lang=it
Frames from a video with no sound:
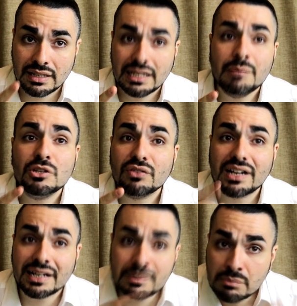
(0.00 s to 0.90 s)
lei mi
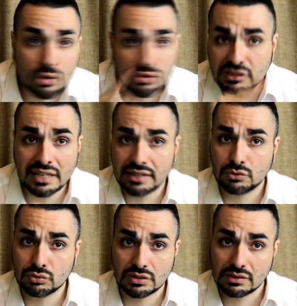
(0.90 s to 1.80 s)
dovrà rimborsare
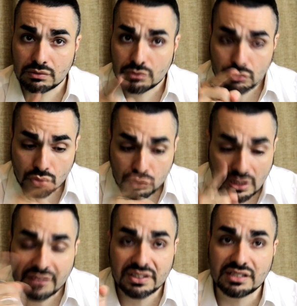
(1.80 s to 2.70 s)
tutti, tu,
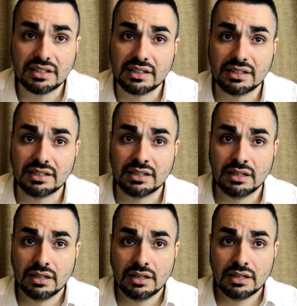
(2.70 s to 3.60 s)
tutte le visite che, che,
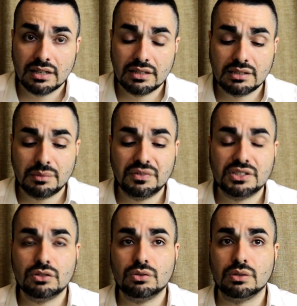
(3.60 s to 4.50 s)
che stiamo
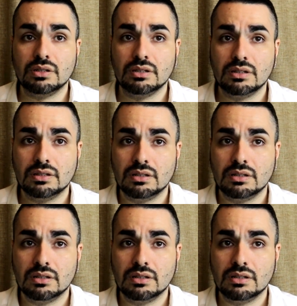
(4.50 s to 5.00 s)
facendo qui.